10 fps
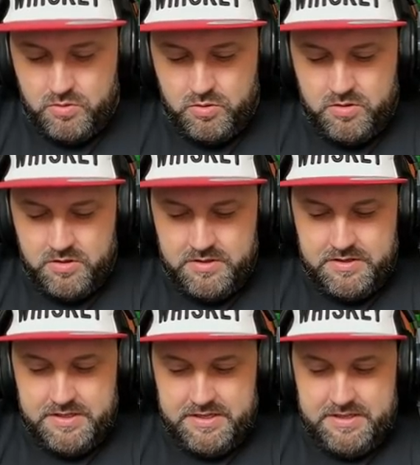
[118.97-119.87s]
o
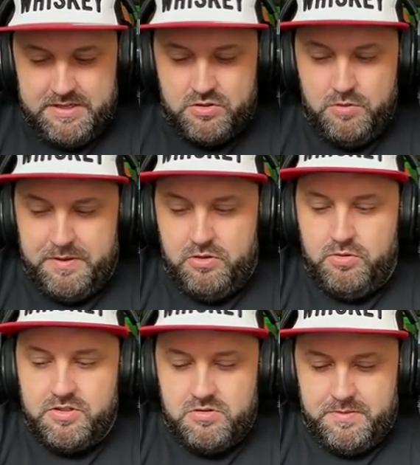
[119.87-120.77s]
Snoop
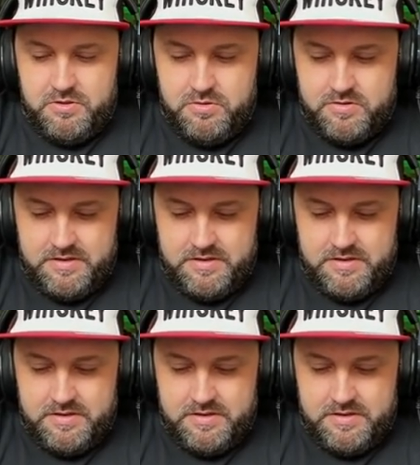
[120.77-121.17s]
Doo, Snoop